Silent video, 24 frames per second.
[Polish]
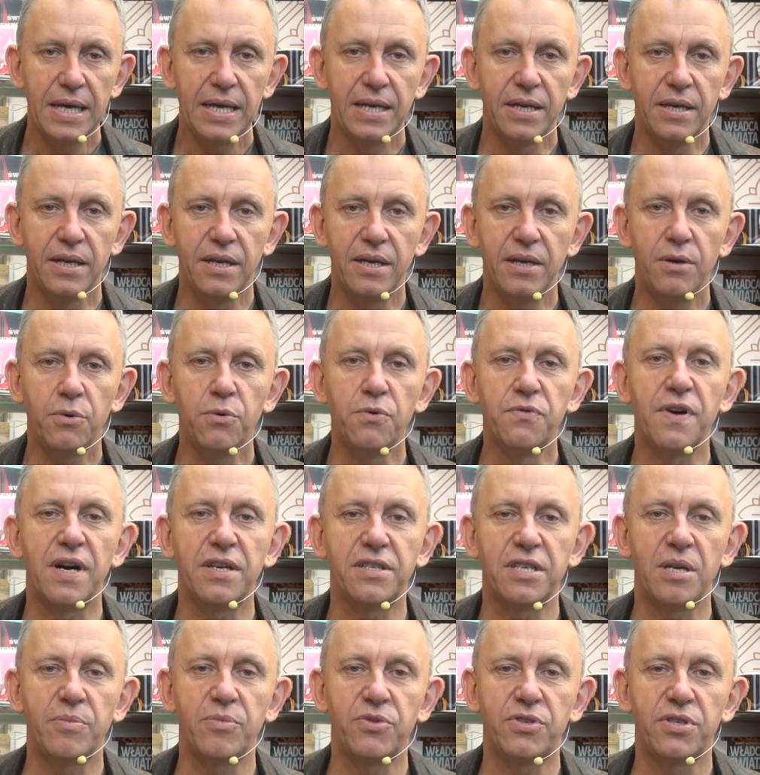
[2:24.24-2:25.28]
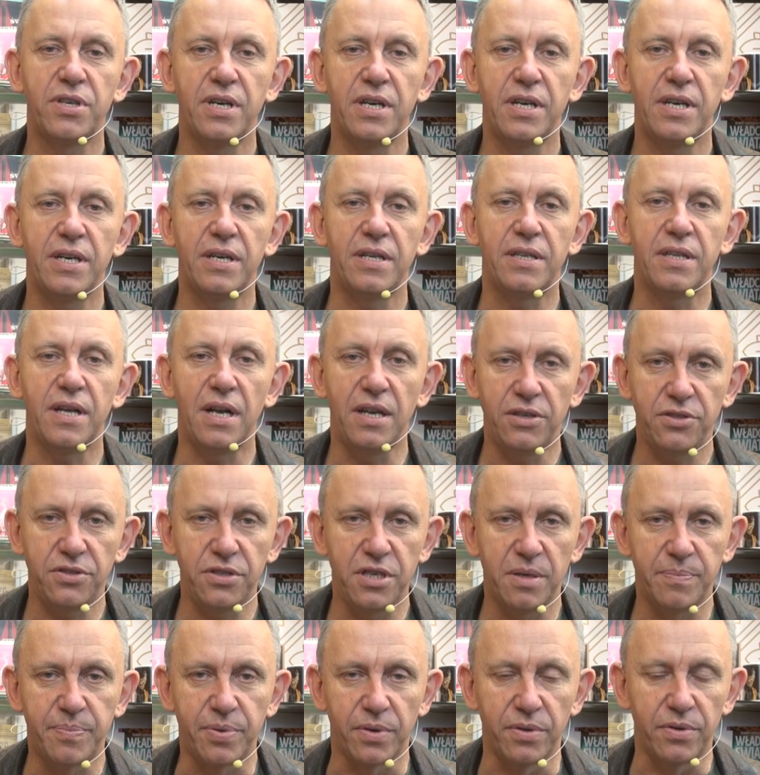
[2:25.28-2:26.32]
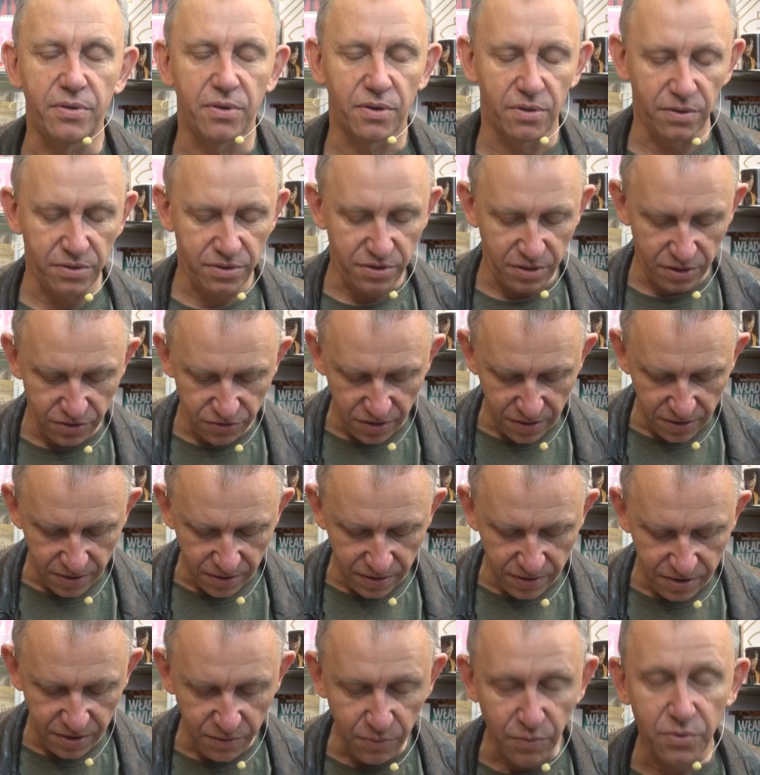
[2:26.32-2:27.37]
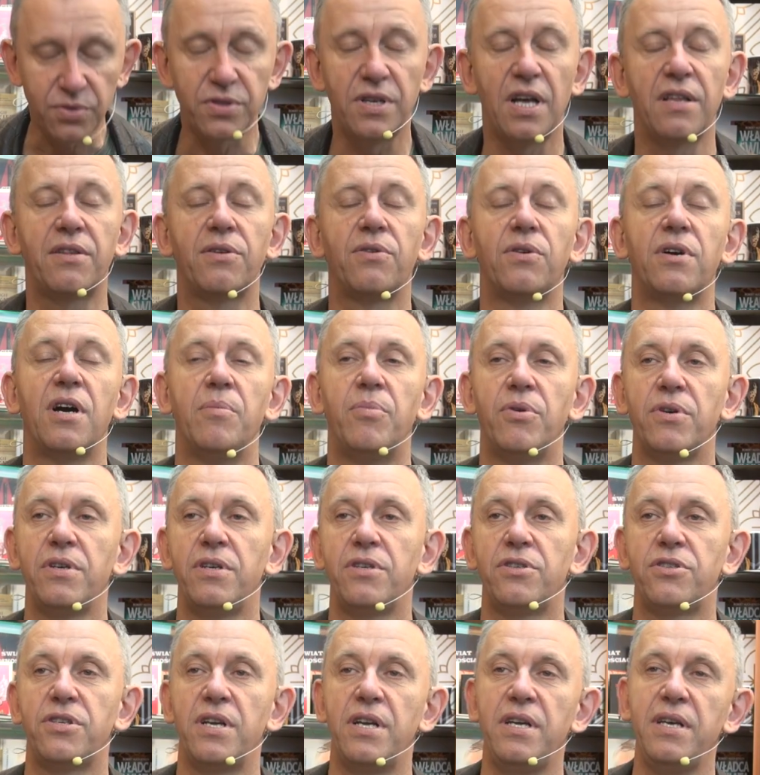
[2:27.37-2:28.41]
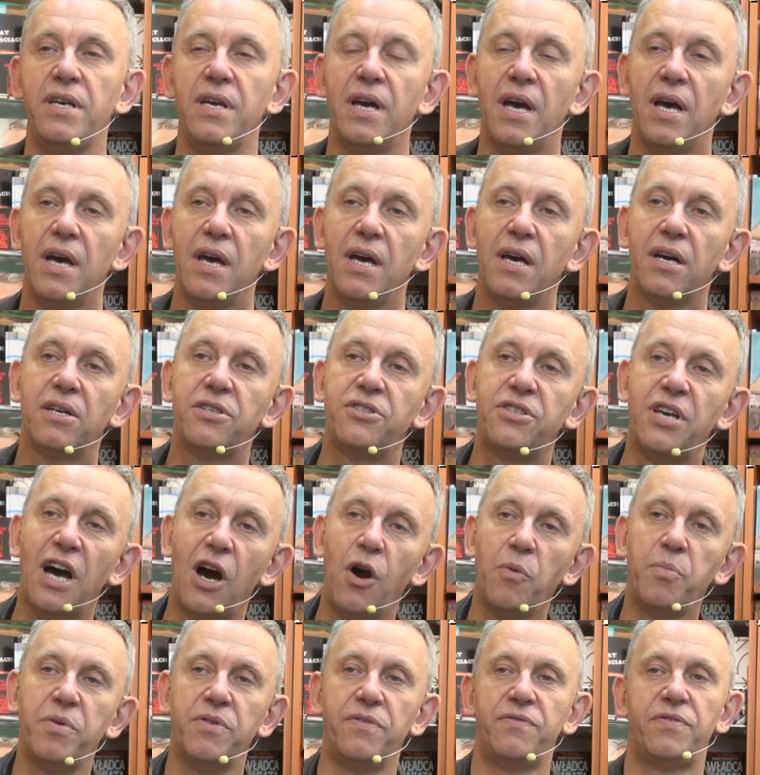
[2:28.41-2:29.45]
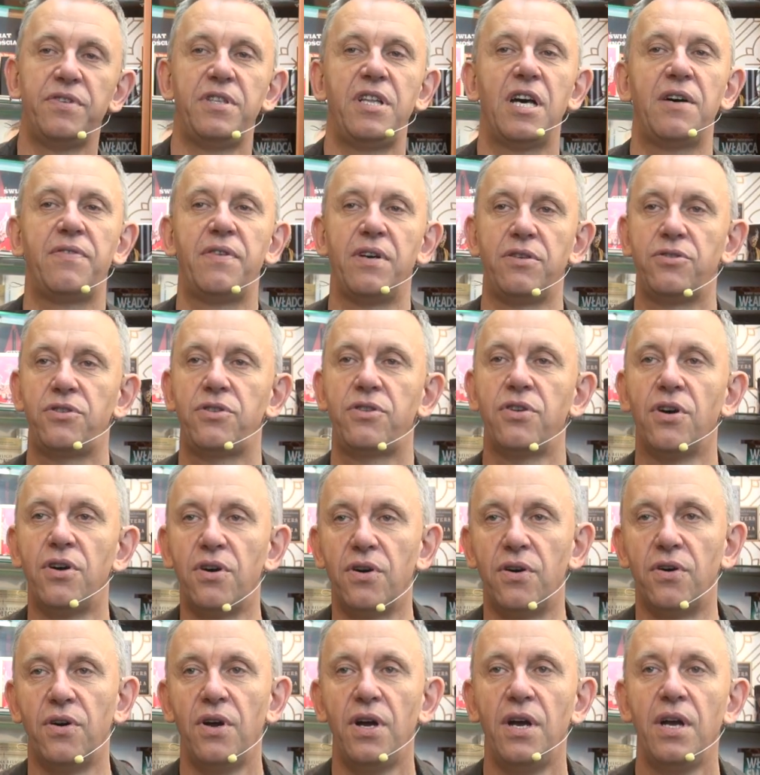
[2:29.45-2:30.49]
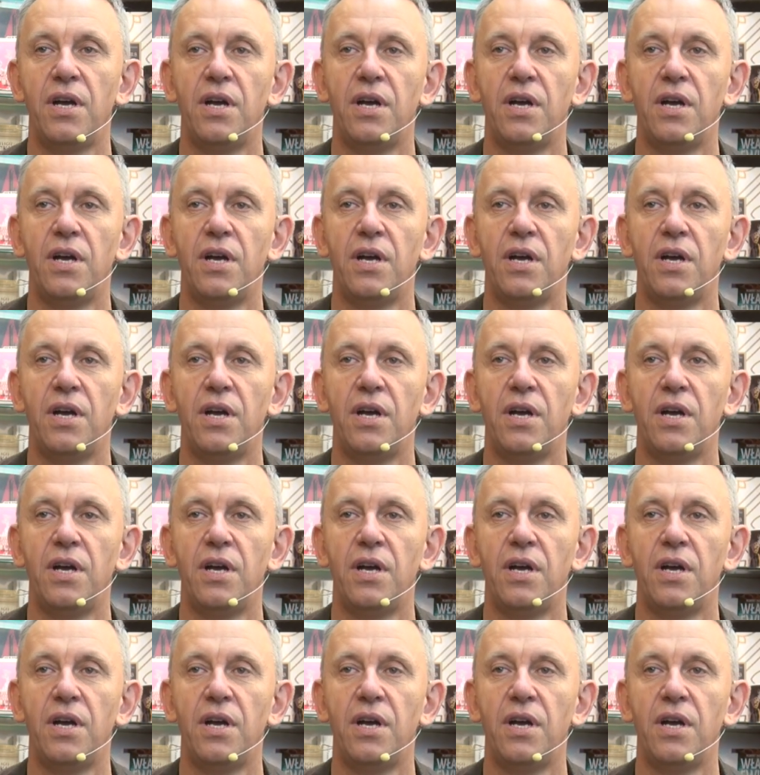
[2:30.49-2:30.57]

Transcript: Y, uważam, że należy je podjąć i że to jest słuszna droga, bo jeżeli chciałbym wydawać to,